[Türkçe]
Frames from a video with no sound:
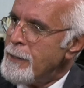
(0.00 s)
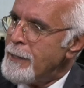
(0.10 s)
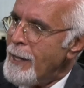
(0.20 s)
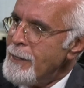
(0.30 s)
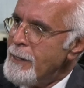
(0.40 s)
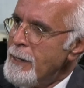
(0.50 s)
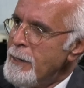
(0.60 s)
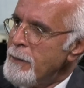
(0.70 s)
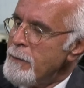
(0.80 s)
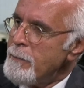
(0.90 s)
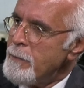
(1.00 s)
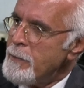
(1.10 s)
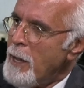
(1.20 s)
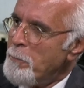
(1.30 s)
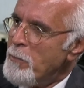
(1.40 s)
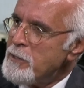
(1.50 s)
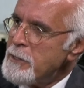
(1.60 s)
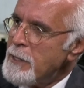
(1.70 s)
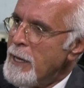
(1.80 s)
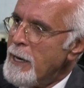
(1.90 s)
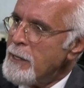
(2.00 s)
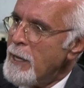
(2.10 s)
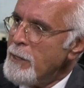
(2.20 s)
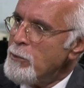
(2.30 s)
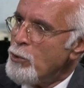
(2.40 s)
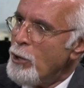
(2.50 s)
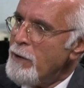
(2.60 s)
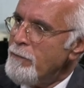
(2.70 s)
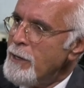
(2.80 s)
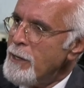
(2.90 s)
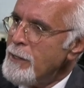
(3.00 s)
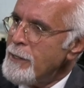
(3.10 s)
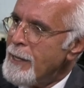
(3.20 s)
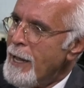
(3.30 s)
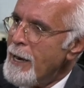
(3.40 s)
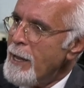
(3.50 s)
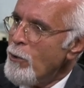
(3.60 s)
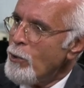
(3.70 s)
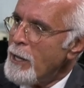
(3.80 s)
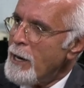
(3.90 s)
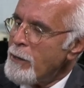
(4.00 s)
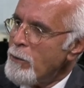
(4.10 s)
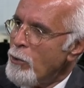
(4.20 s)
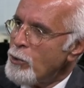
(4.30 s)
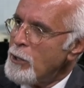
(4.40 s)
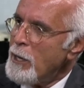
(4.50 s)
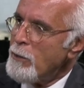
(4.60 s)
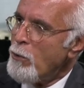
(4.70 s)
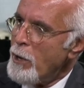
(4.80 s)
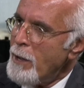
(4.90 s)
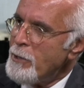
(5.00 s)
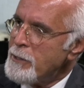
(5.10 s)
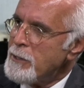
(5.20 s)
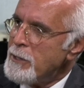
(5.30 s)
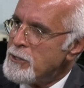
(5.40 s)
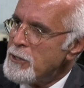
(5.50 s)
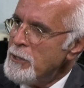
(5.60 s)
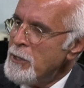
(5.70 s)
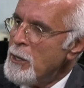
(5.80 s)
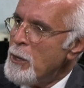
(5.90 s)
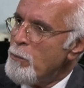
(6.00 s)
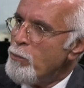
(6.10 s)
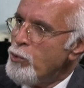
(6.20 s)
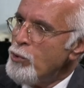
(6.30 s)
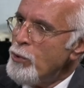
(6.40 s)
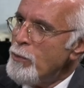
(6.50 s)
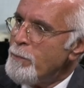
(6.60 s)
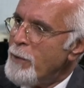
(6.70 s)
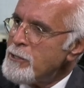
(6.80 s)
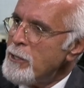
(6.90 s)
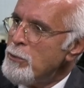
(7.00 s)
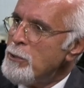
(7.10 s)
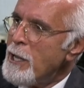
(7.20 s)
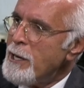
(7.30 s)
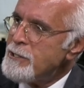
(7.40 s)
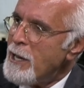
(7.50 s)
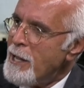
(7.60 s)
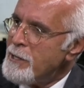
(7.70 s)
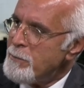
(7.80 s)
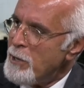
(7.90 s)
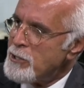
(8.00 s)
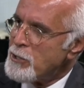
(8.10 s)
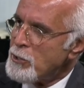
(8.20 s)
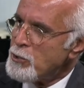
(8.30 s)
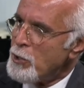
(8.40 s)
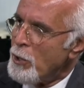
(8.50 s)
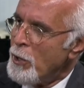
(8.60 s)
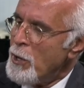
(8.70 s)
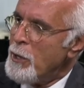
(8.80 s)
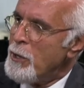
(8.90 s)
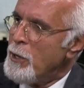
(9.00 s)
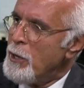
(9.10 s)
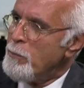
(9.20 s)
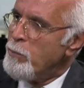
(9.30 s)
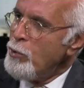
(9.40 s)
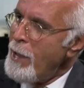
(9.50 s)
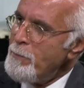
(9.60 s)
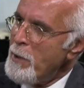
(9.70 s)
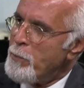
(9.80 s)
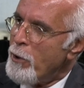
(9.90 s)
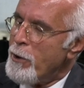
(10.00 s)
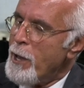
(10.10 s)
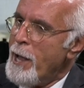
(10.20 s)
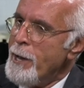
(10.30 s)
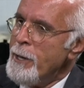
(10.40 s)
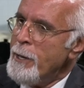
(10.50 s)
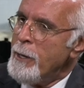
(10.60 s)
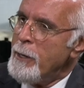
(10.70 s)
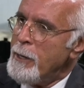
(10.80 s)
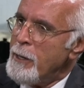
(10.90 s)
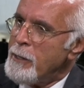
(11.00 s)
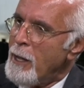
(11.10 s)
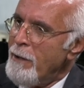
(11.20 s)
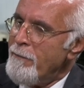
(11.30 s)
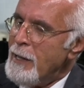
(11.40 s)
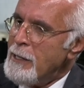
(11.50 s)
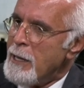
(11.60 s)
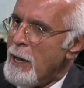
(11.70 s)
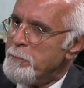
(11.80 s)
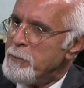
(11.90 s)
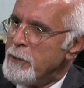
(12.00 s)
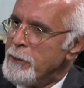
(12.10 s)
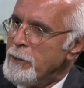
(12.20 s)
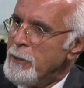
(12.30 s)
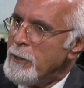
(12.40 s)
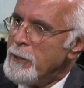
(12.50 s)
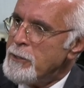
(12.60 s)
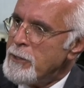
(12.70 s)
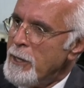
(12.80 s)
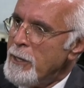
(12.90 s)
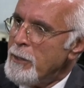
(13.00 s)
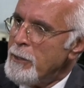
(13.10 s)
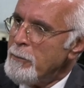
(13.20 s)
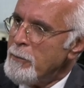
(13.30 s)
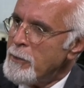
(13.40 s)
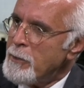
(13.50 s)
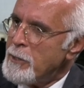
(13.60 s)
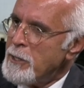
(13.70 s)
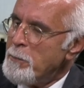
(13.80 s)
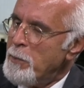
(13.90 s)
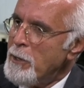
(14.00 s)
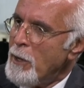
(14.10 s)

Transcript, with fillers: kendi yapması gereken görevinin gereği olarak ortaya koyamadığı için bunu başka türlü gerekçelendirmeye çalışıyor. E, bunu hep yapıyor. Yani e, daha evvel de yaptı. E, işte e, 40 bin